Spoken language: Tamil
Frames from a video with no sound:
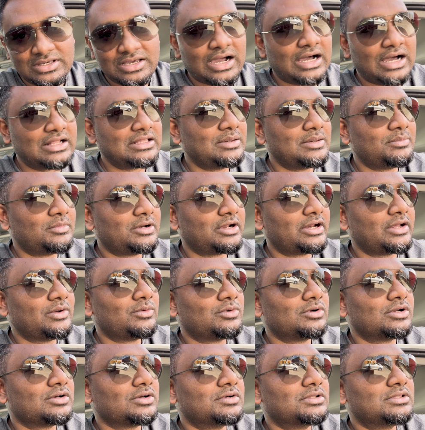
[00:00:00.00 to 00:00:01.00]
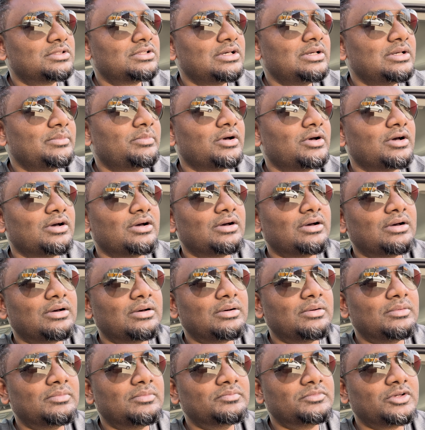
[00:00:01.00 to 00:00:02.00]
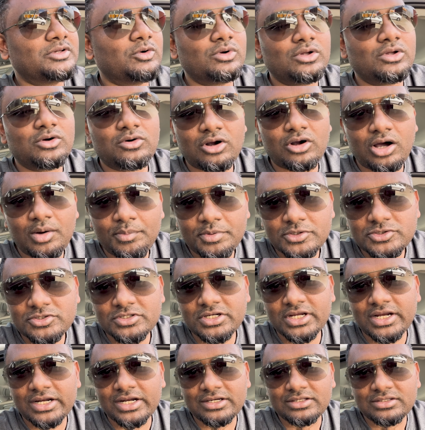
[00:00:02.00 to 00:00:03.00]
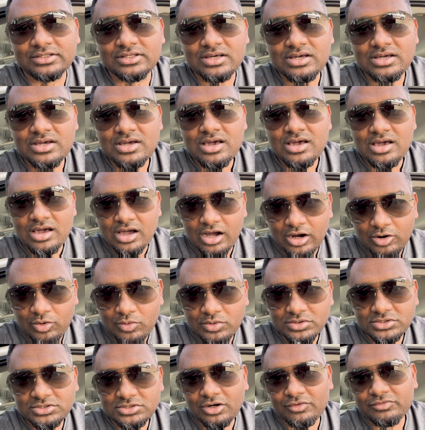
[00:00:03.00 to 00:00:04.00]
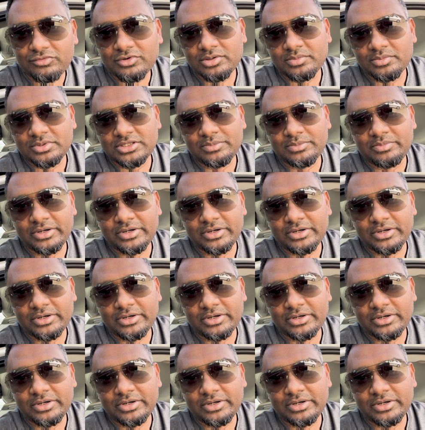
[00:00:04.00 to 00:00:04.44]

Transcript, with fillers: அதே மாதிரி உங்களுக்கு வந்து இப்போ உங்களுக்கு ஒரு ஆப்பர்ச்சுனிட்டி கிடைக்குது அக்கௌண்ட் சாஃப்ட்வேர் பற்றி